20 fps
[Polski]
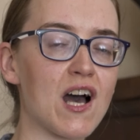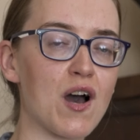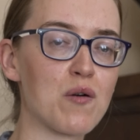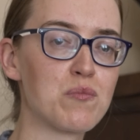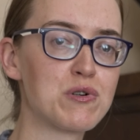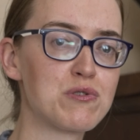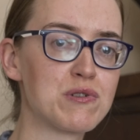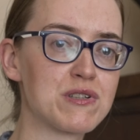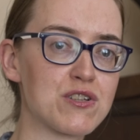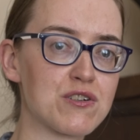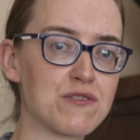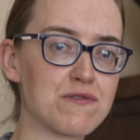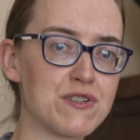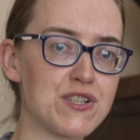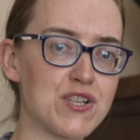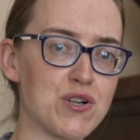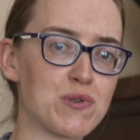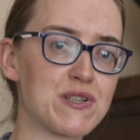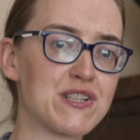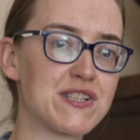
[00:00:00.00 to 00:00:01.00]
a były to
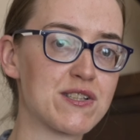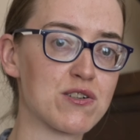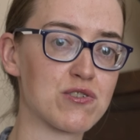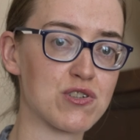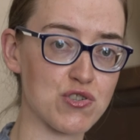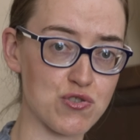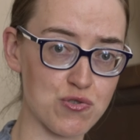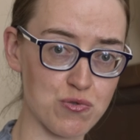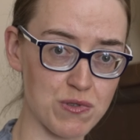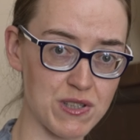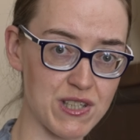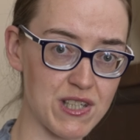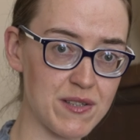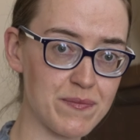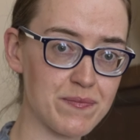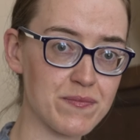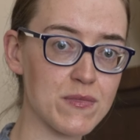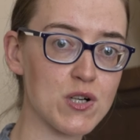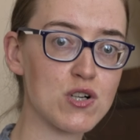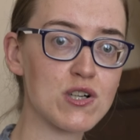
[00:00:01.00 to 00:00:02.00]
Wydział Historii
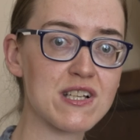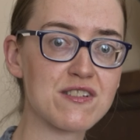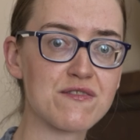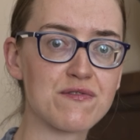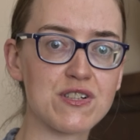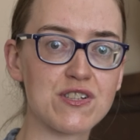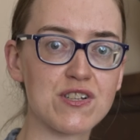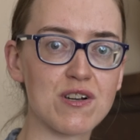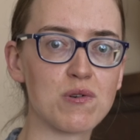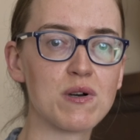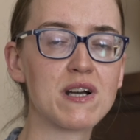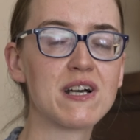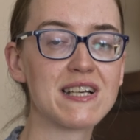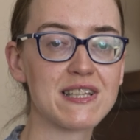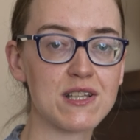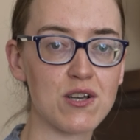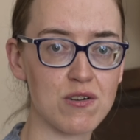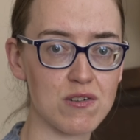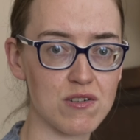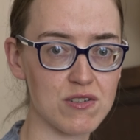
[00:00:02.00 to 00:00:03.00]
Sztuki oraz Wydział
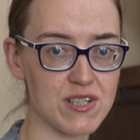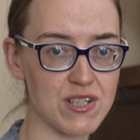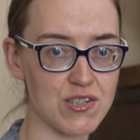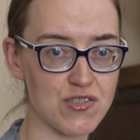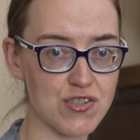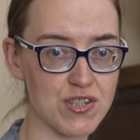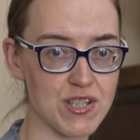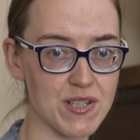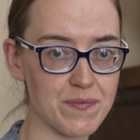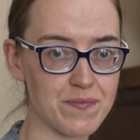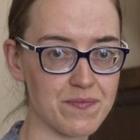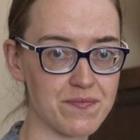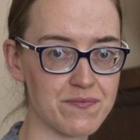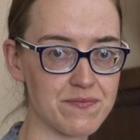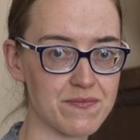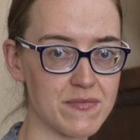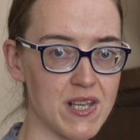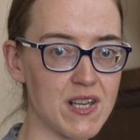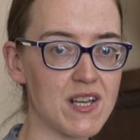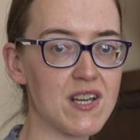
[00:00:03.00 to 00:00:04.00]
Teologiczny.
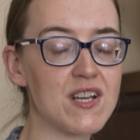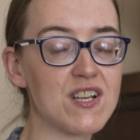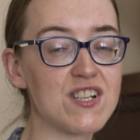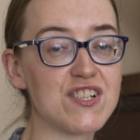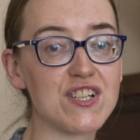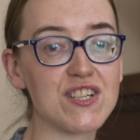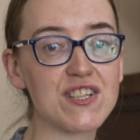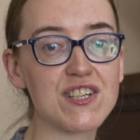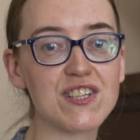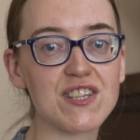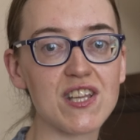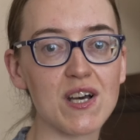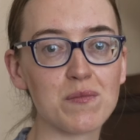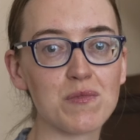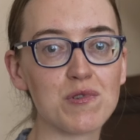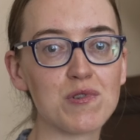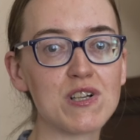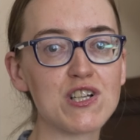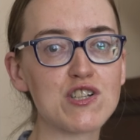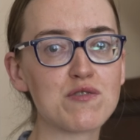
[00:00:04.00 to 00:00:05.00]
Dzięki
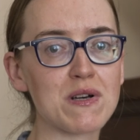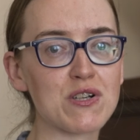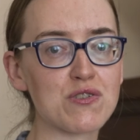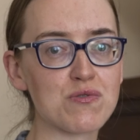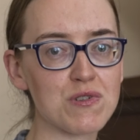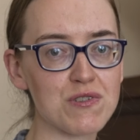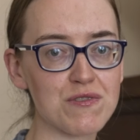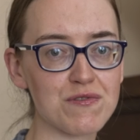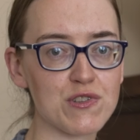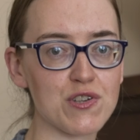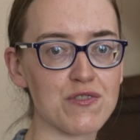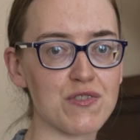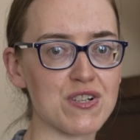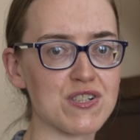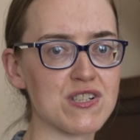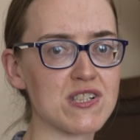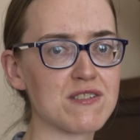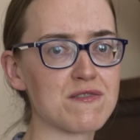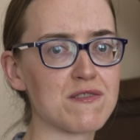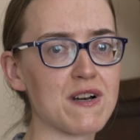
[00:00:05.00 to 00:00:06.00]
temu liczba członków
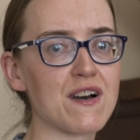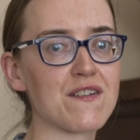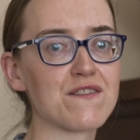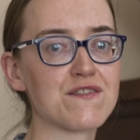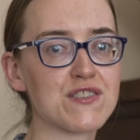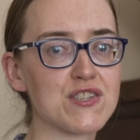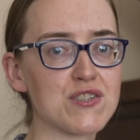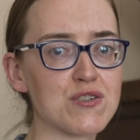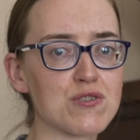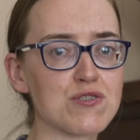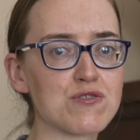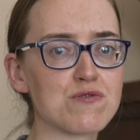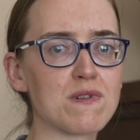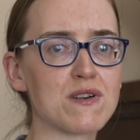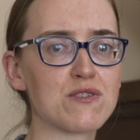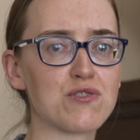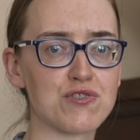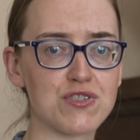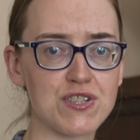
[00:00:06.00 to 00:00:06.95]
towarzystwa wzrosła do